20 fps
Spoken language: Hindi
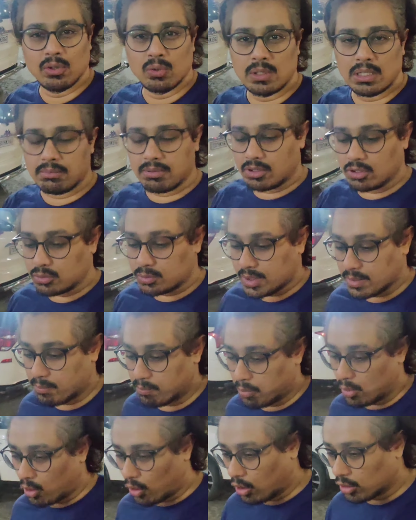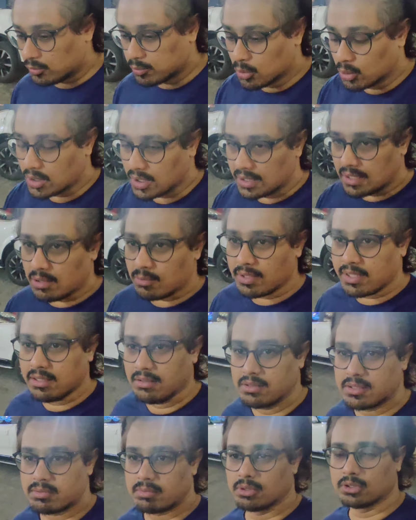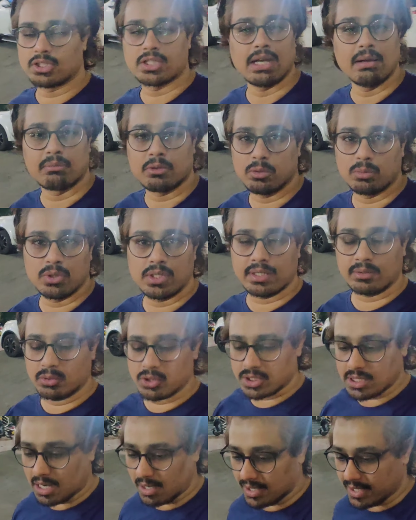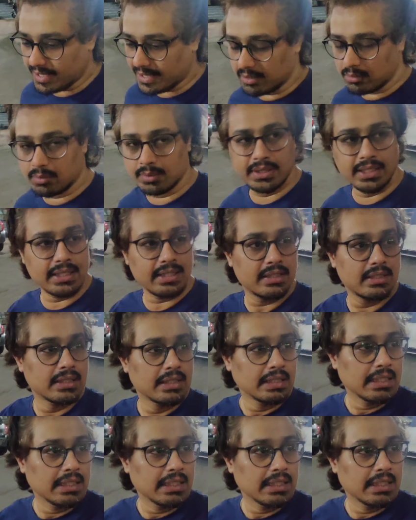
खा लूँगा बिकॉज मुझे बहुत भूख लगा हुआ है वो शाम को मुझे कुछ खाया नहीं अभी तक